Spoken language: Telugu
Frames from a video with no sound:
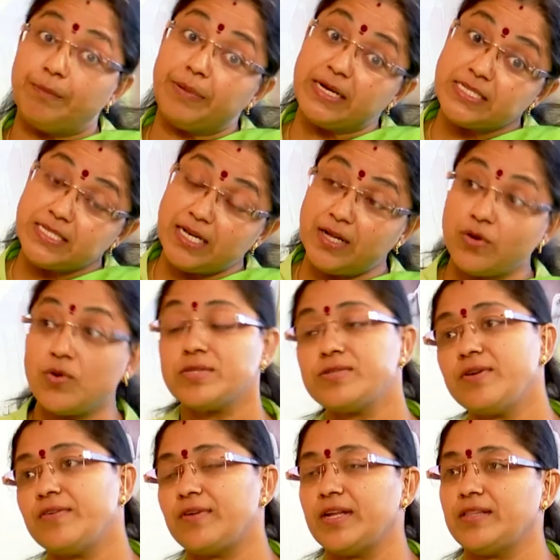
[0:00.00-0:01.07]
ప్రజల
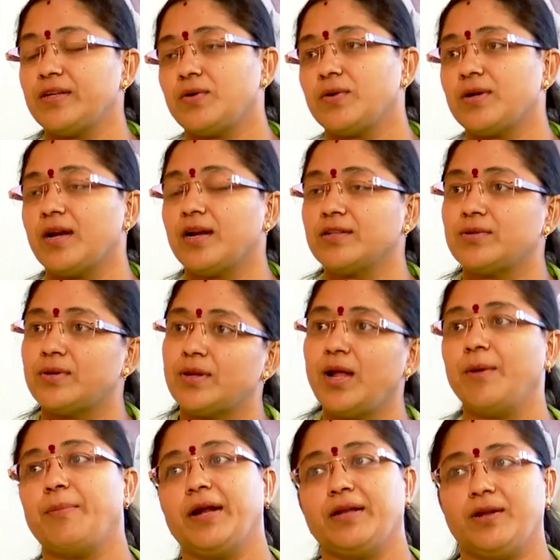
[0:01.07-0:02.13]
కోసం ఎవరైతే
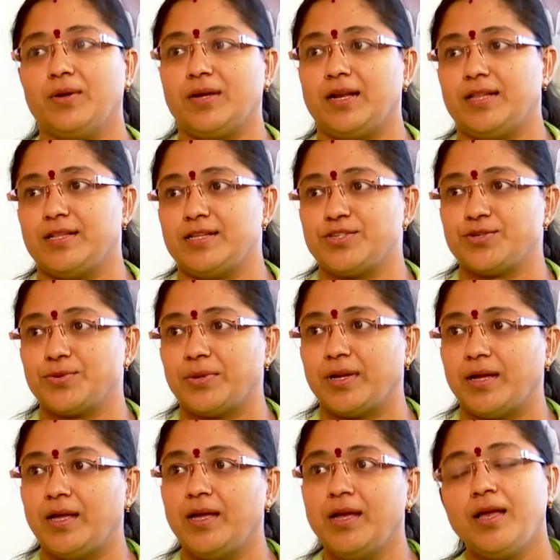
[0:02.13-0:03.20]
కొట్లాడుతున్నారో ఆ పార్టీలోకి
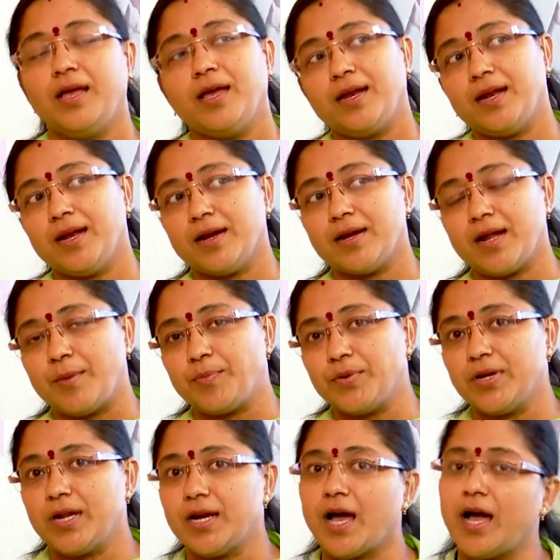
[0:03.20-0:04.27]
వెళ్ళదలుచుకున్నా నేను
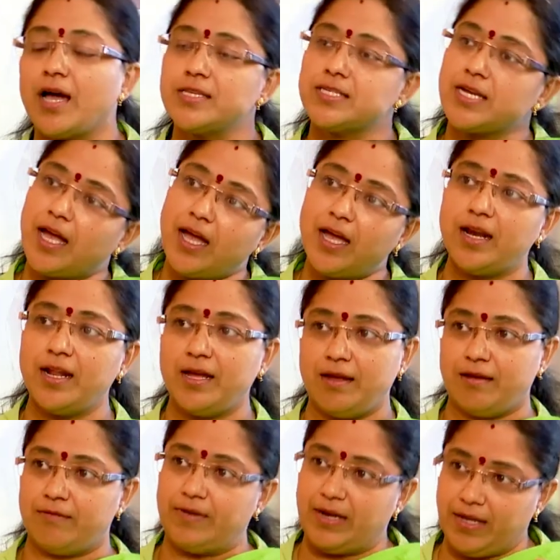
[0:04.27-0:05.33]
అప్పుడు నేను చాలా
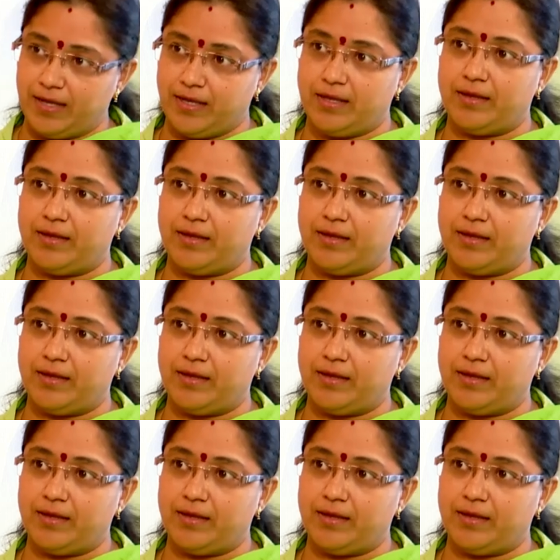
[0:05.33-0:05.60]
వెన్